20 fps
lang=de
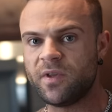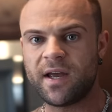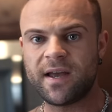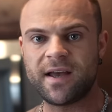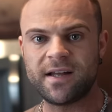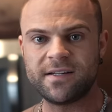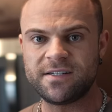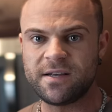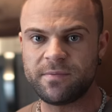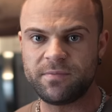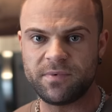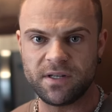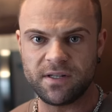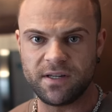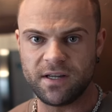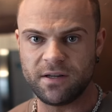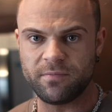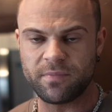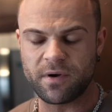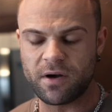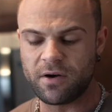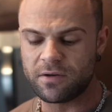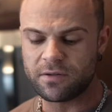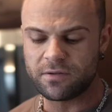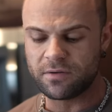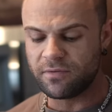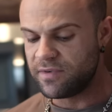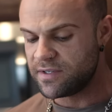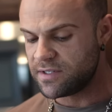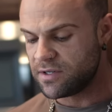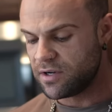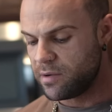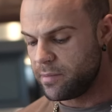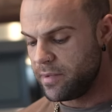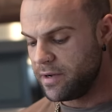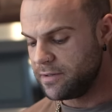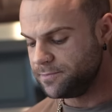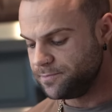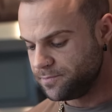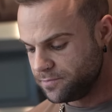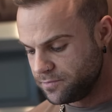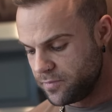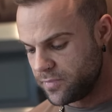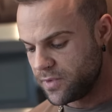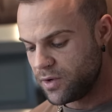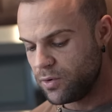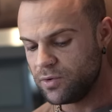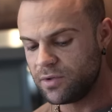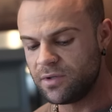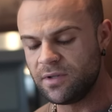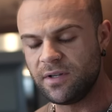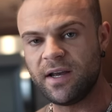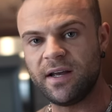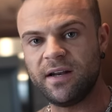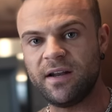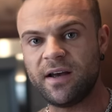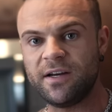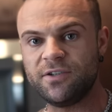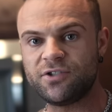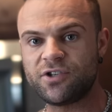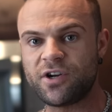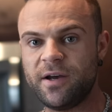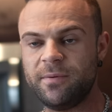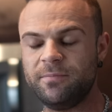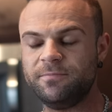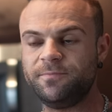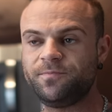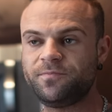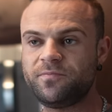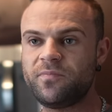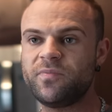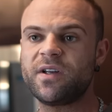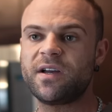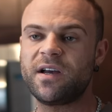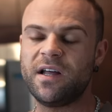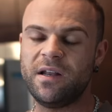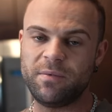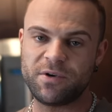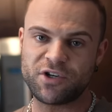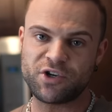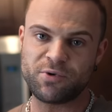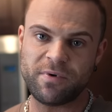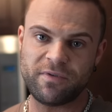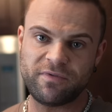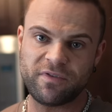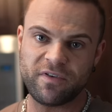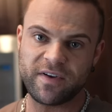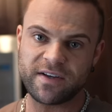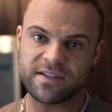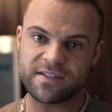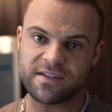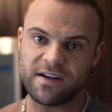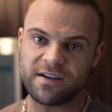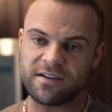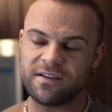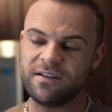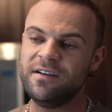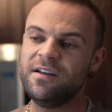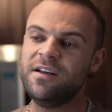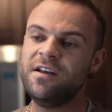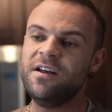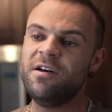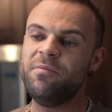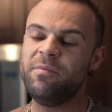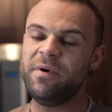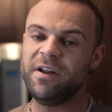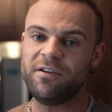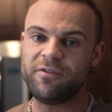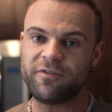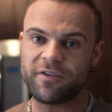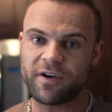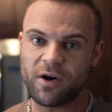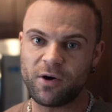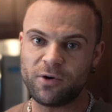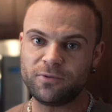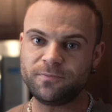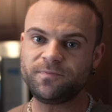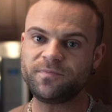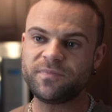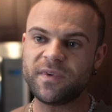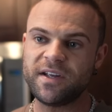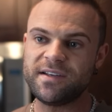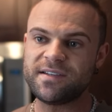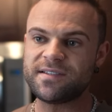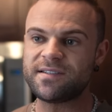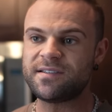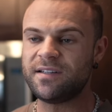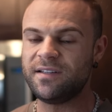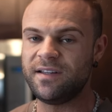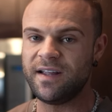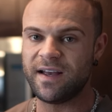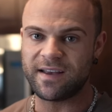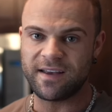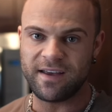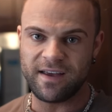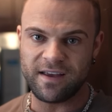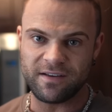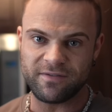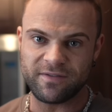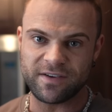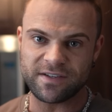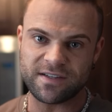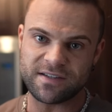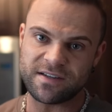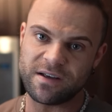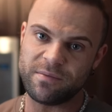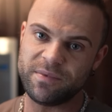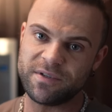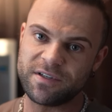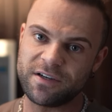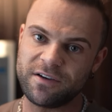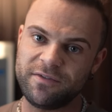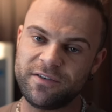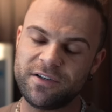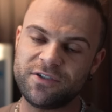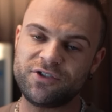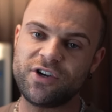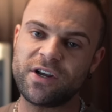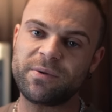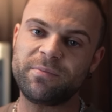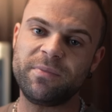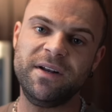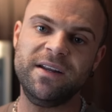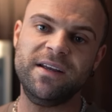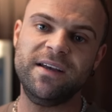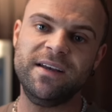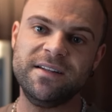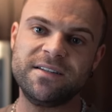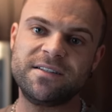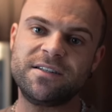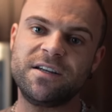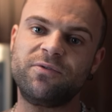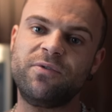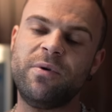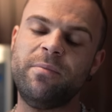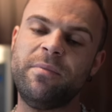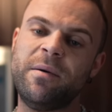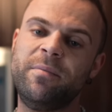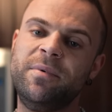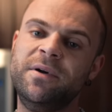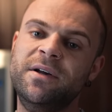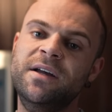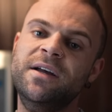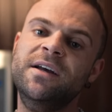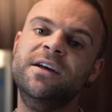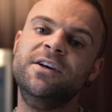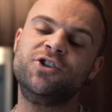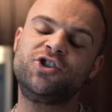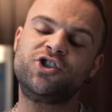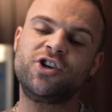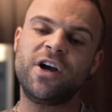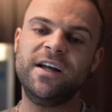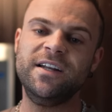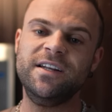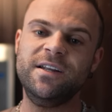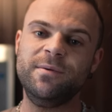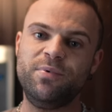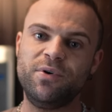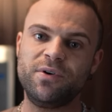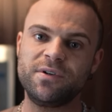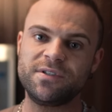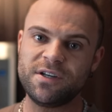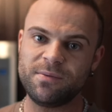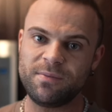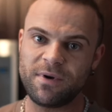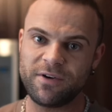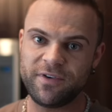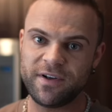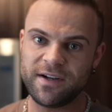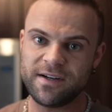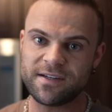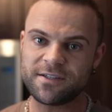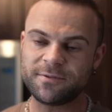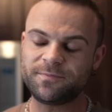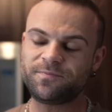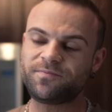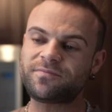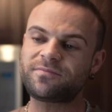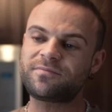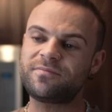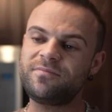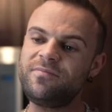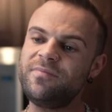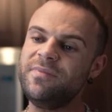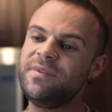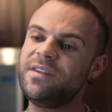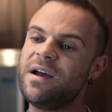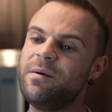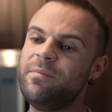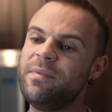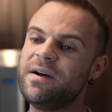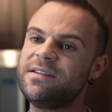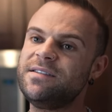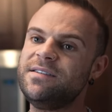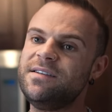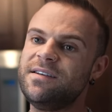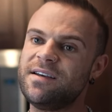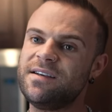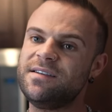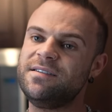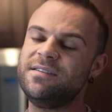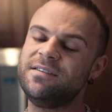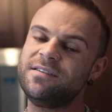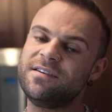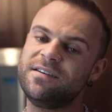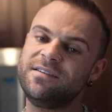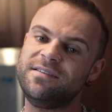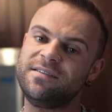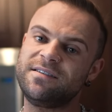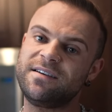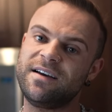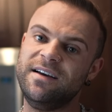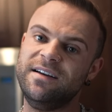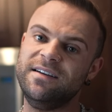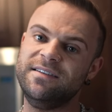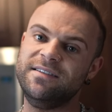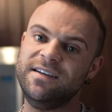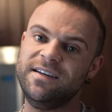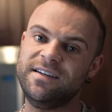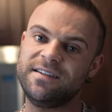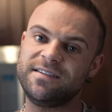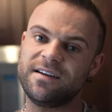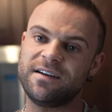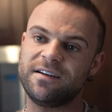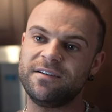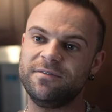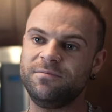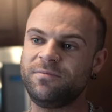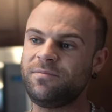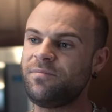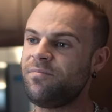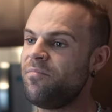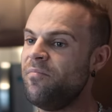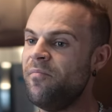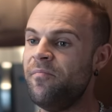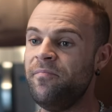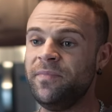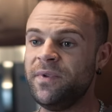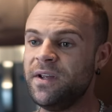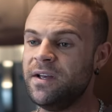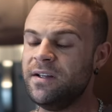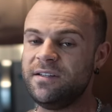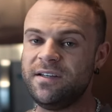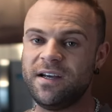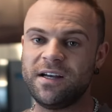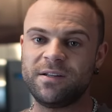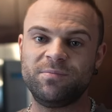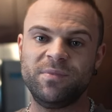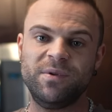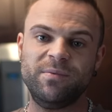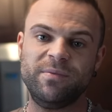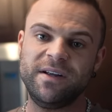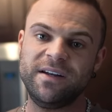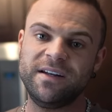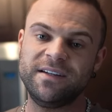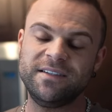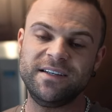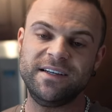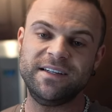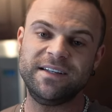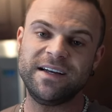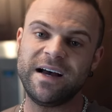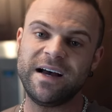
Rezeptideen braucht, was auch immer, unten gerne reinschreiben. Kann aber schon mal vorweg sagen, meine Frau ist der King, was das anbetrifft. Checkt mal ihr Instagram ab, shani.sommerfeld. Da macht sie richtig, richtig geile Diätsachen. Die hat mir in meiner Diät